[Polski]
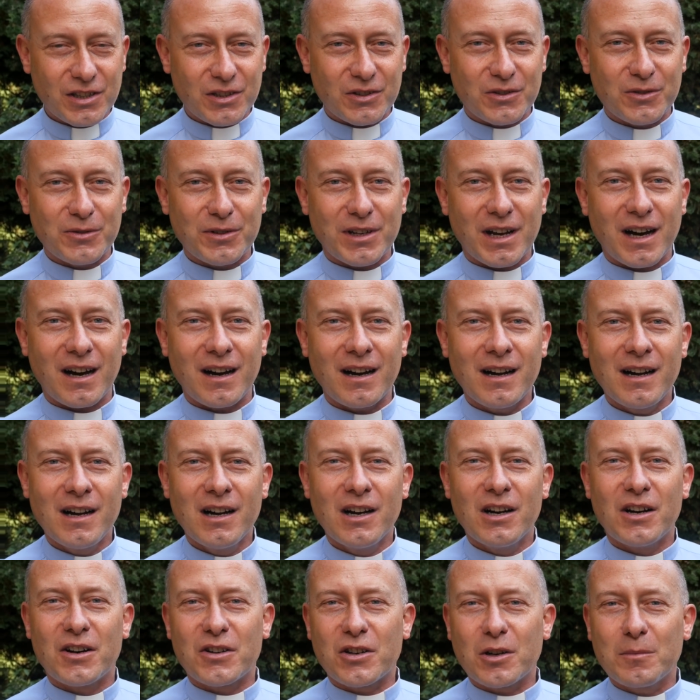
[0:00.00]
która
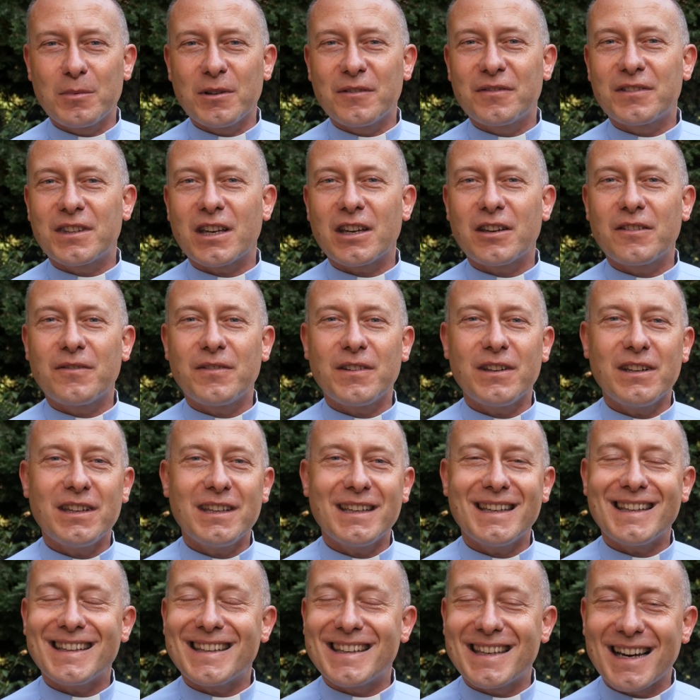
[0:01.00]
robi w tej
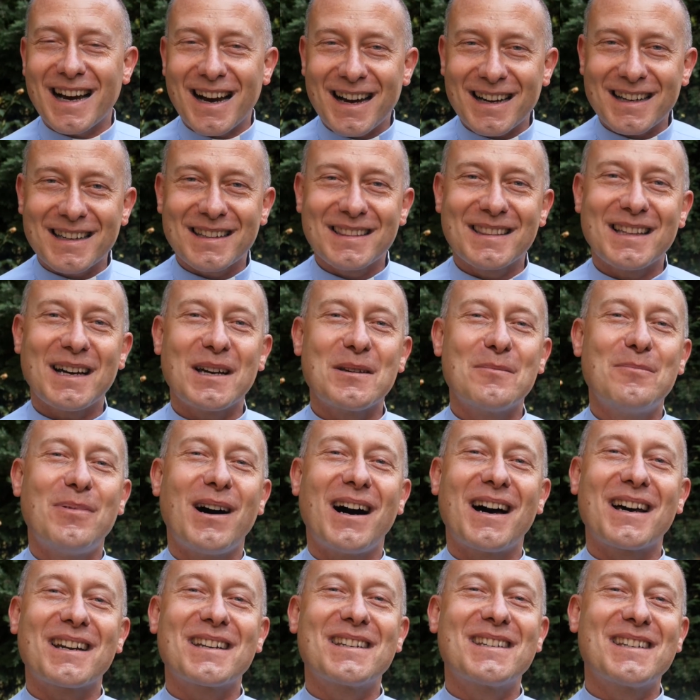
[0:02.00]
chwili jak
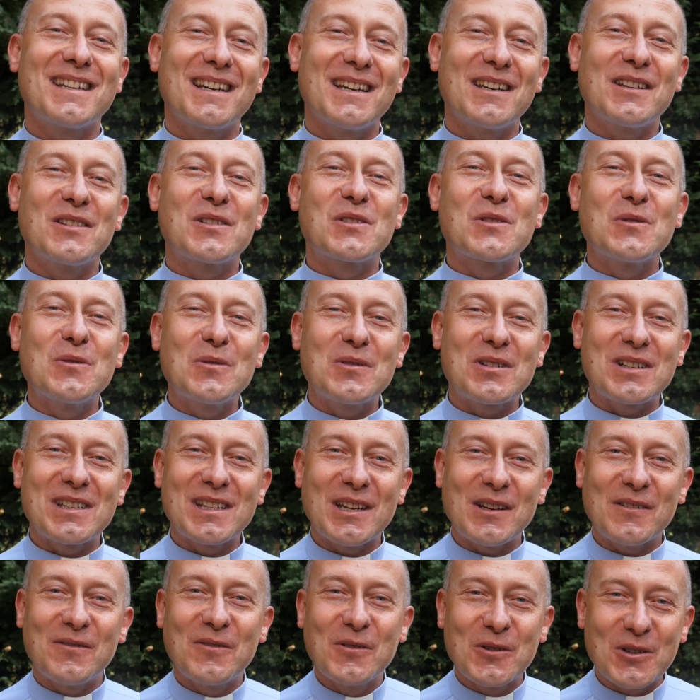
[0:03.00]
najbardziej
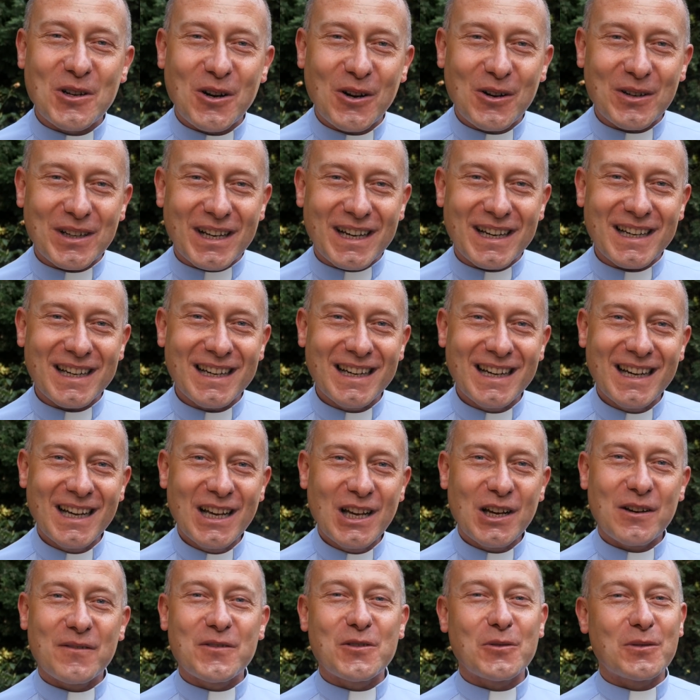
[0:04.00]
słusznie furorę
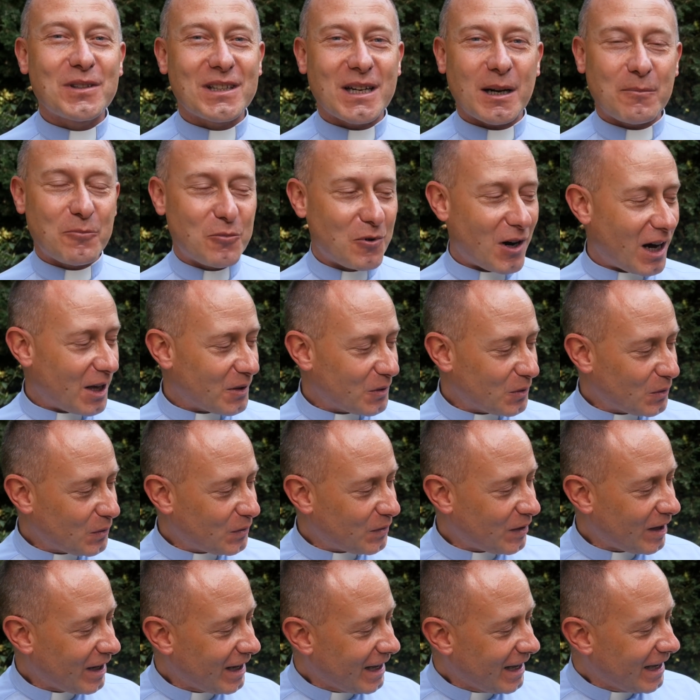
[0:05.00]
wśród kapłanów.